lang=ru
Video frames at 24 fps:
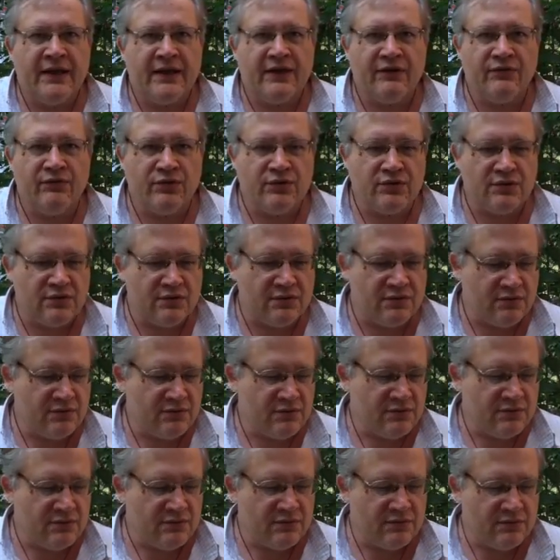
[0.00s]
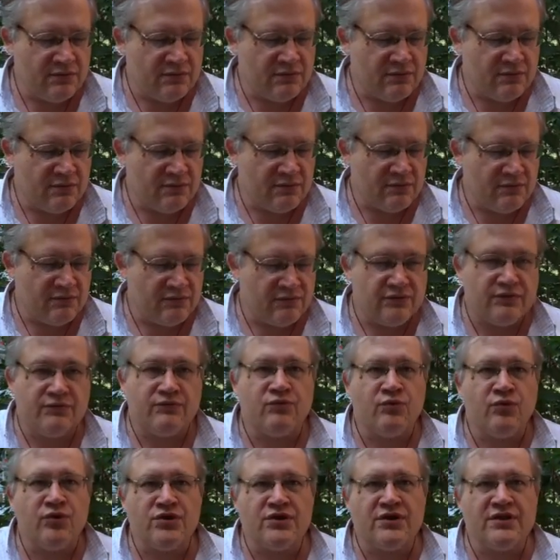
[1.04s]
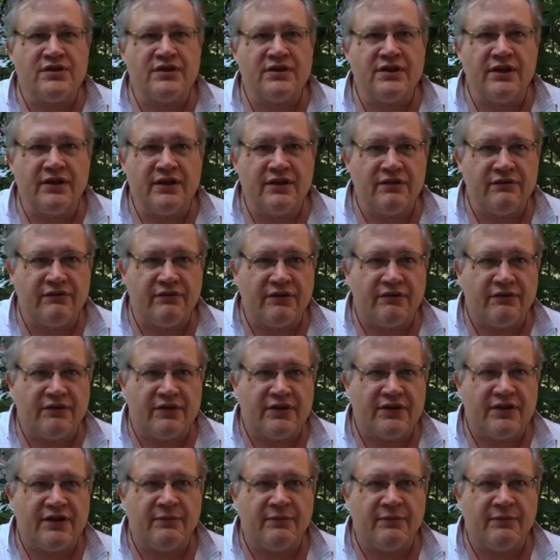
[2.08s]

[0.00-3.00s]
И вот э, можно сделать вывод.